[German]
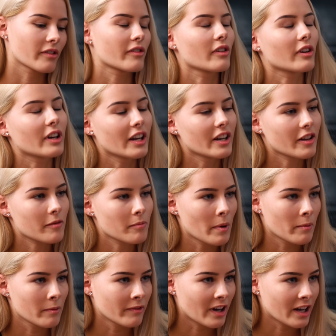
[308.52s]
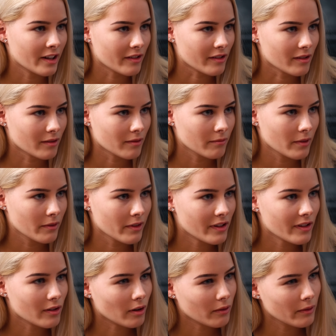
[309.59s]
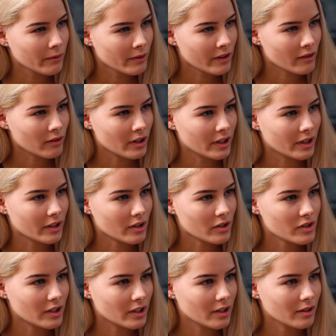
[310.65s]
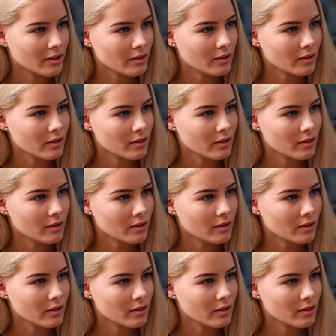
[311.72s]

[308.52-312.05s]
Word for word: uns doch gar nichts mehr beweisen. Wir wissen doch, wie wir zueinander stehen.